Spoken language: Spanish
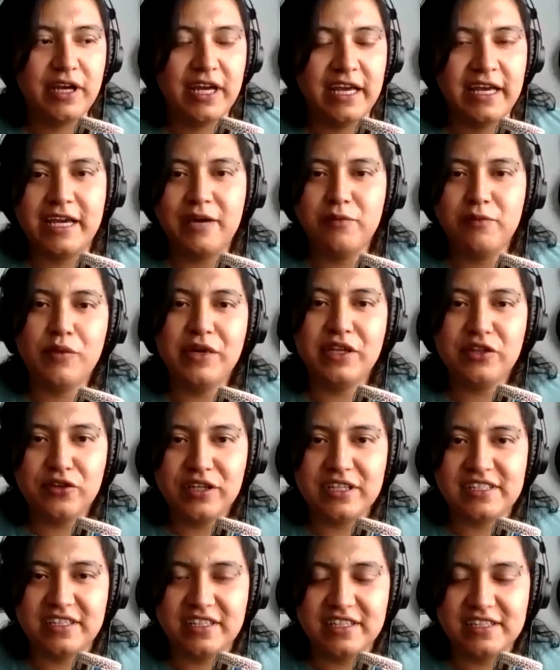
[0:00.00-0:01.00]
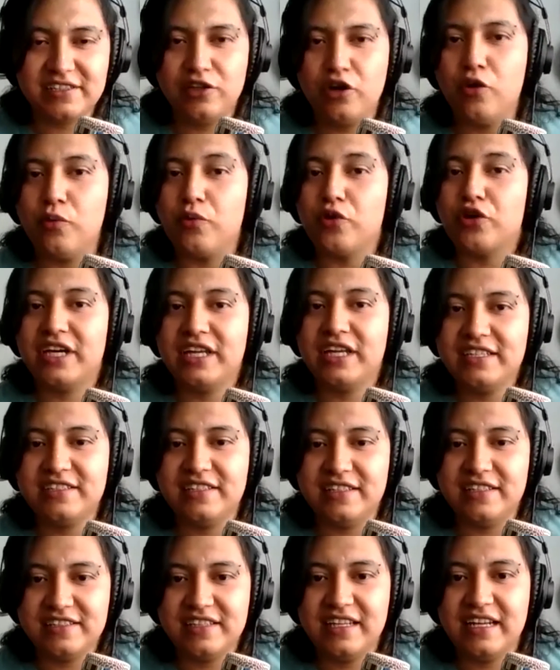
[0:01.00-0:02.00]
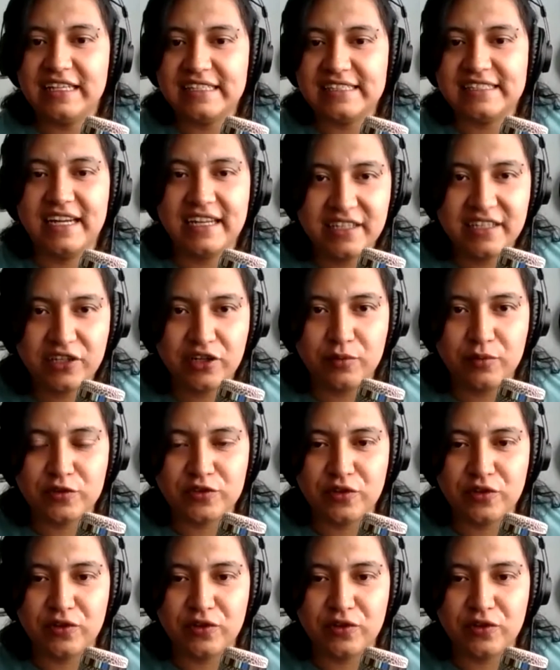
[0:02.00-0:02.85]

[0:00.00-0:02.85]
en qué momento decidiste o por qué decidiste lanzarte como